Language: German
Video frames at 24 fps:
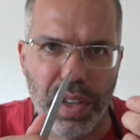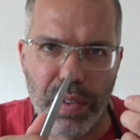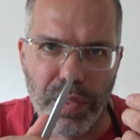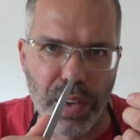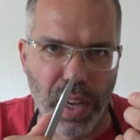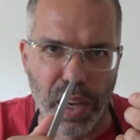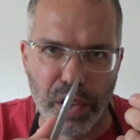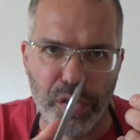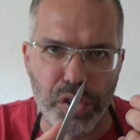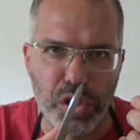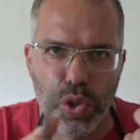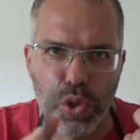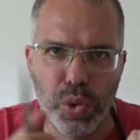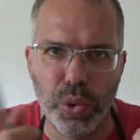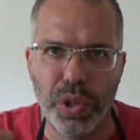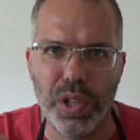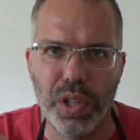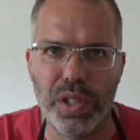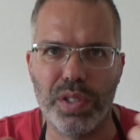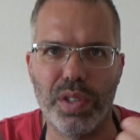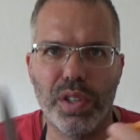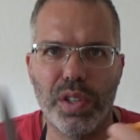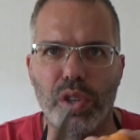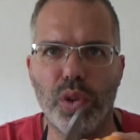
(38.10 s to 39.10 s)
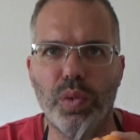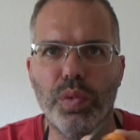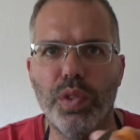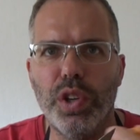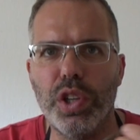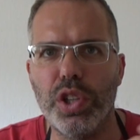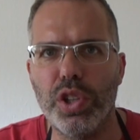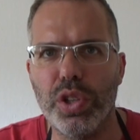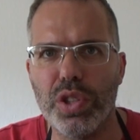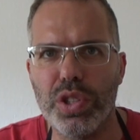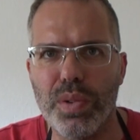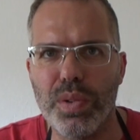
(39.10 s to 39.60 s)
WWF-Studie, das ist eine
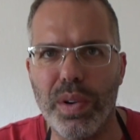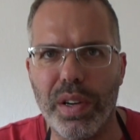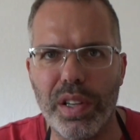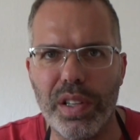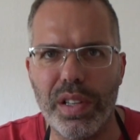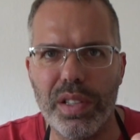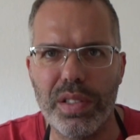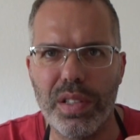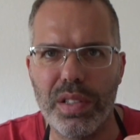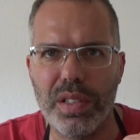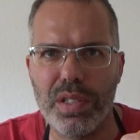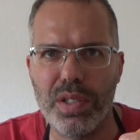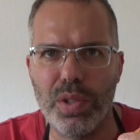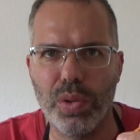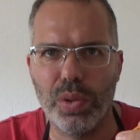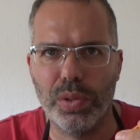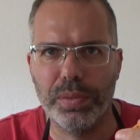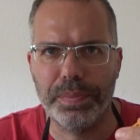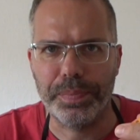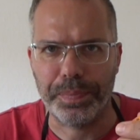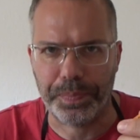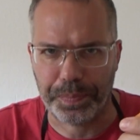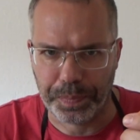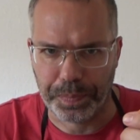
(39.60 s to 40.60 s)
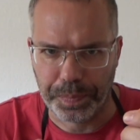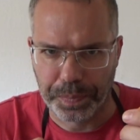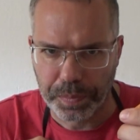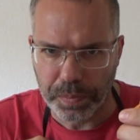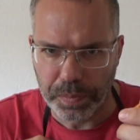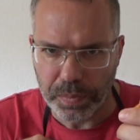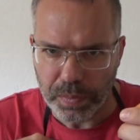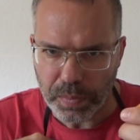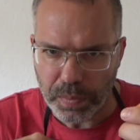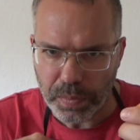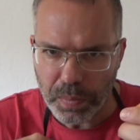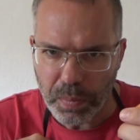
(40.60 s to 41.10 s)
Umweltschutzorganisation,
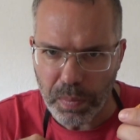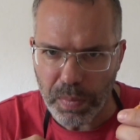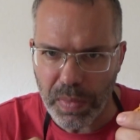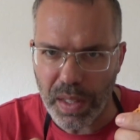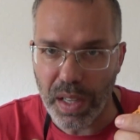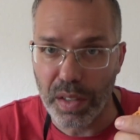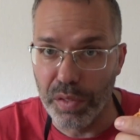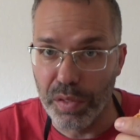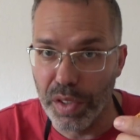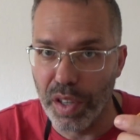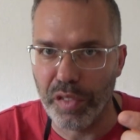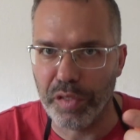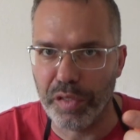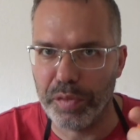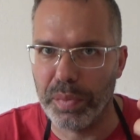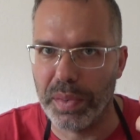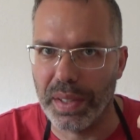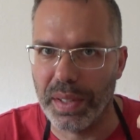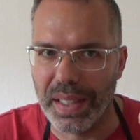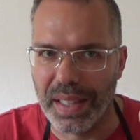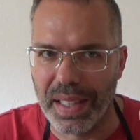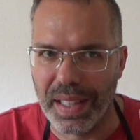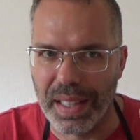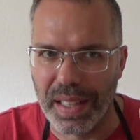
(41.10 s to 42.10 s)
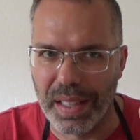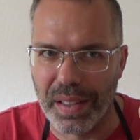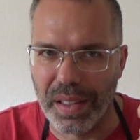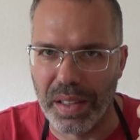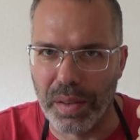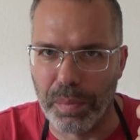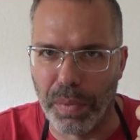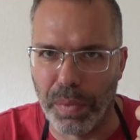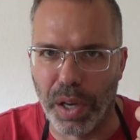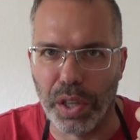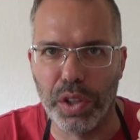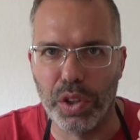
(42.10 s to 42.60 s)
wirft
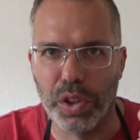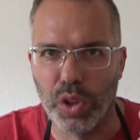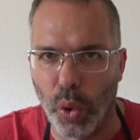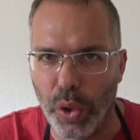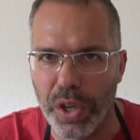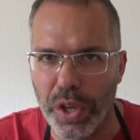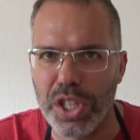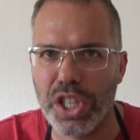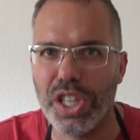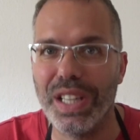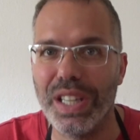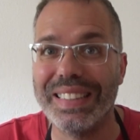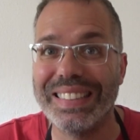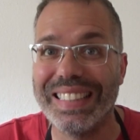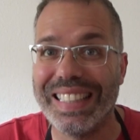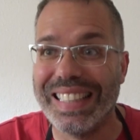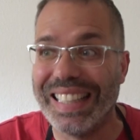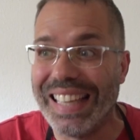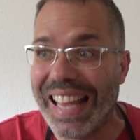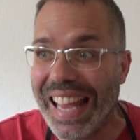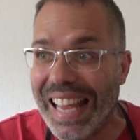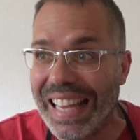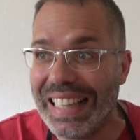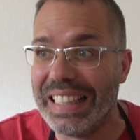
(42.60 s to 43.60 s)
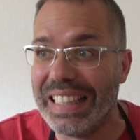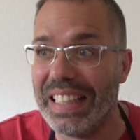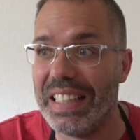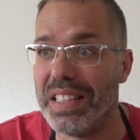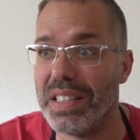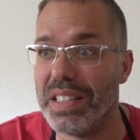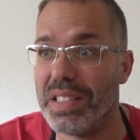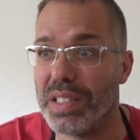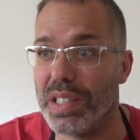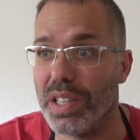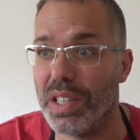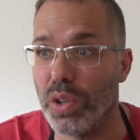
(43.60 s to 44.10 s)
man in Deutschland
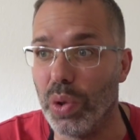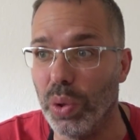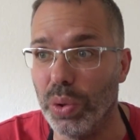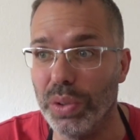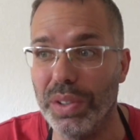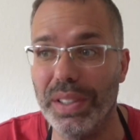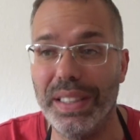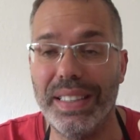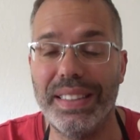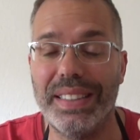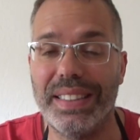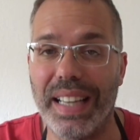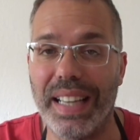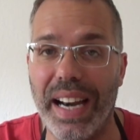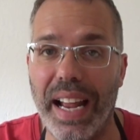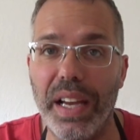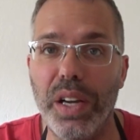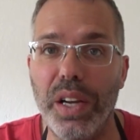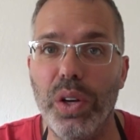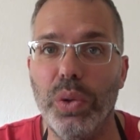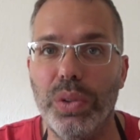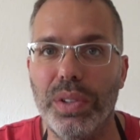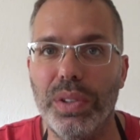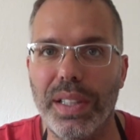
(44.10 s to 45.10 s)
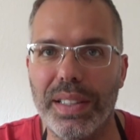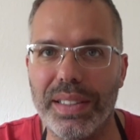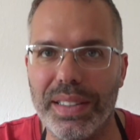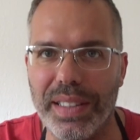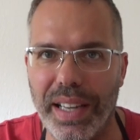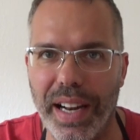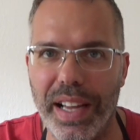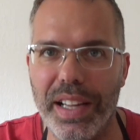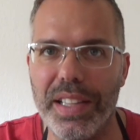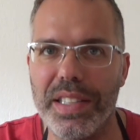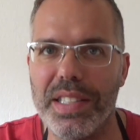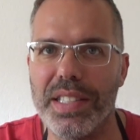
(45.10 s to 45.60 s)
jede Sekunde
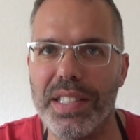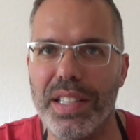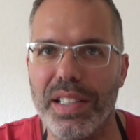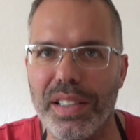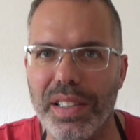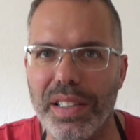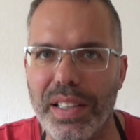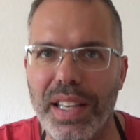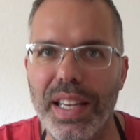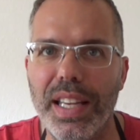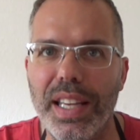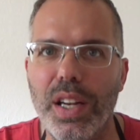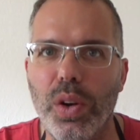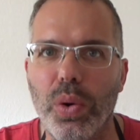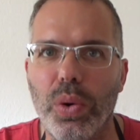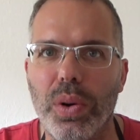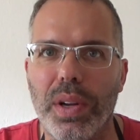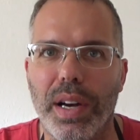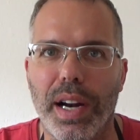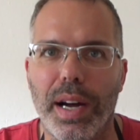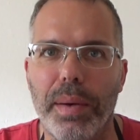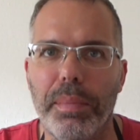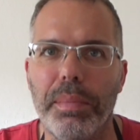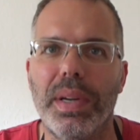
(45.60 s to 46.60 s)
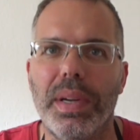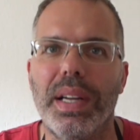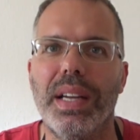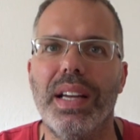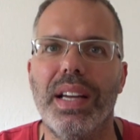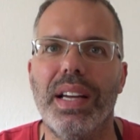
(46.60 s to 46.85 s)
313 Kilogramm